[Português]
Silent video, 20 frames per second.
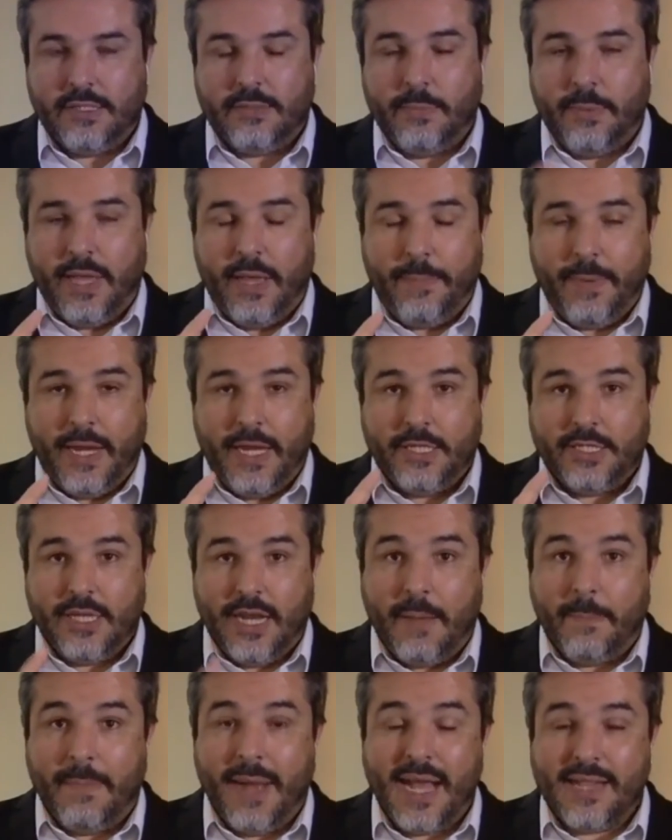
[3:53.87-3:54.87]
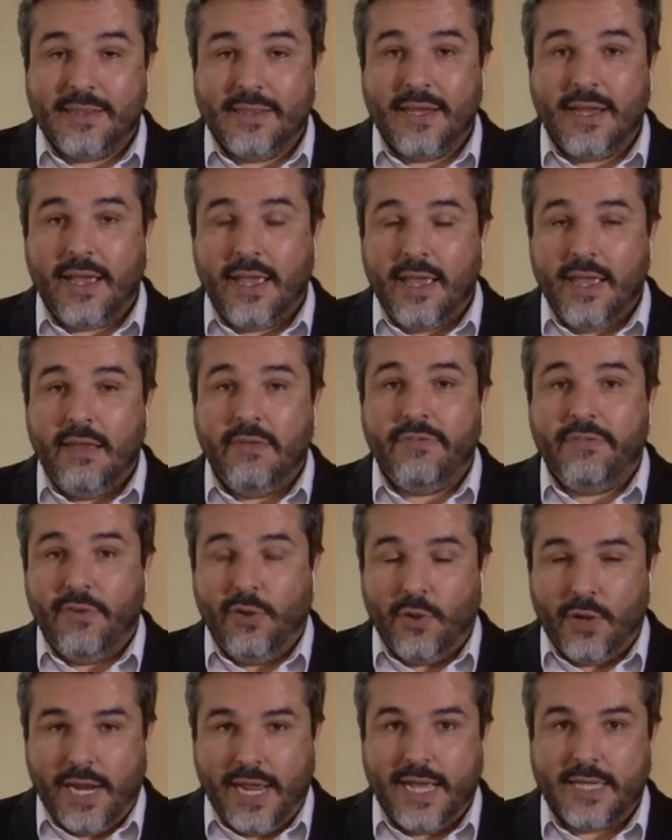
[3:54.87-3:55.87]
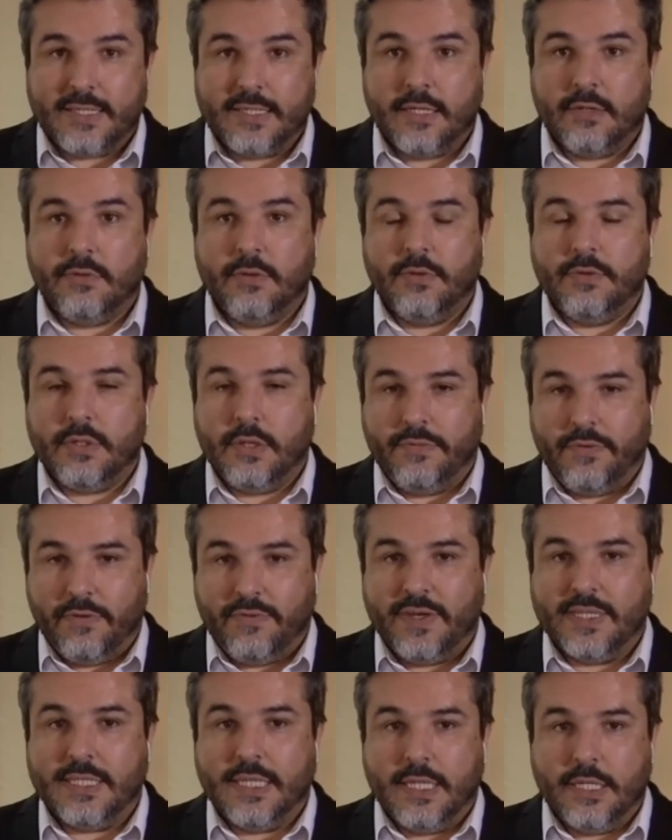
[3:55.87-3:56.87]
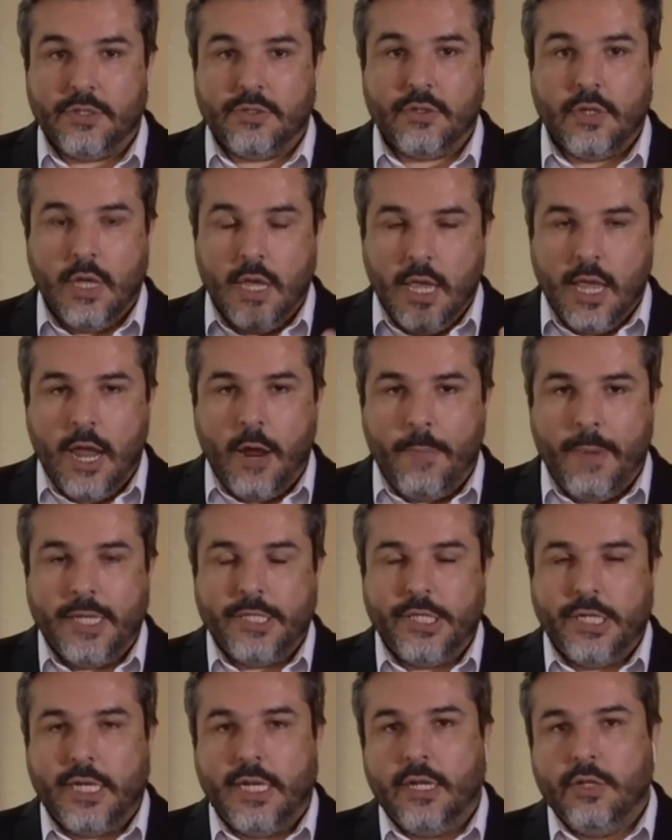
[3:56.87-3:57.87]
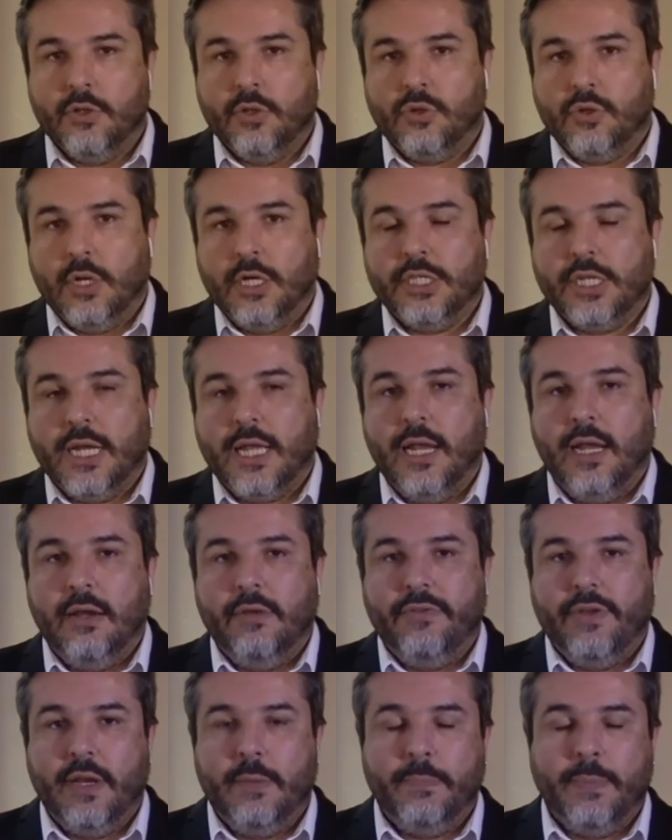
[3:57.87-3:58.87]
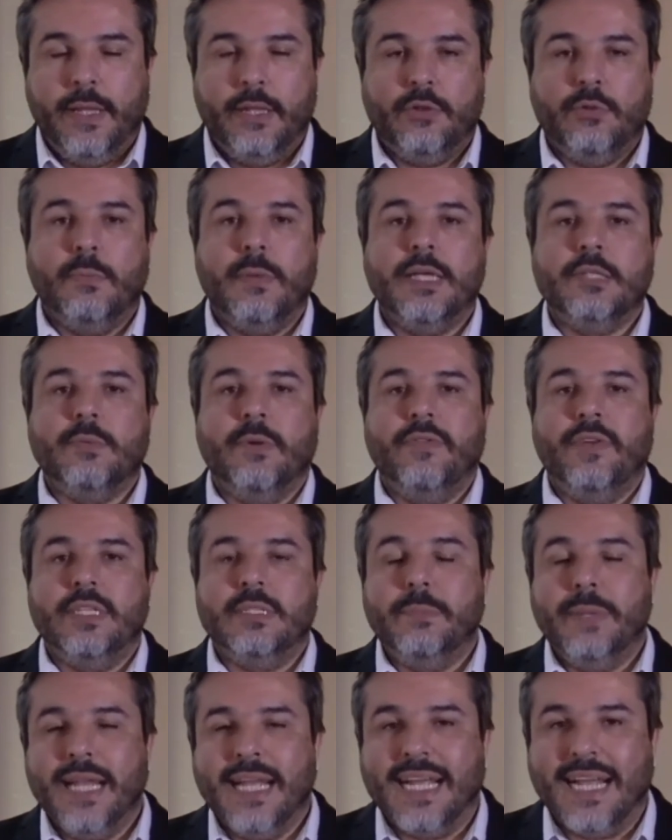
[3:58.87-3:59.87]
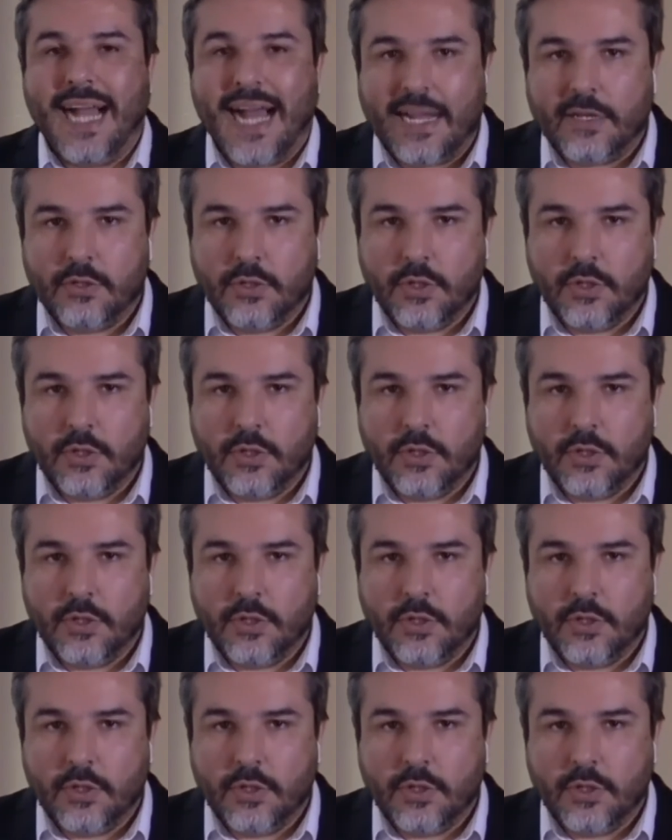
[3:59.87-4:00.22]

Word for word: repelente na mata e floresta quando você for fazer isso. É uma dica da doutora Jaqueline Felipeto. Mais uma vez, obrigado,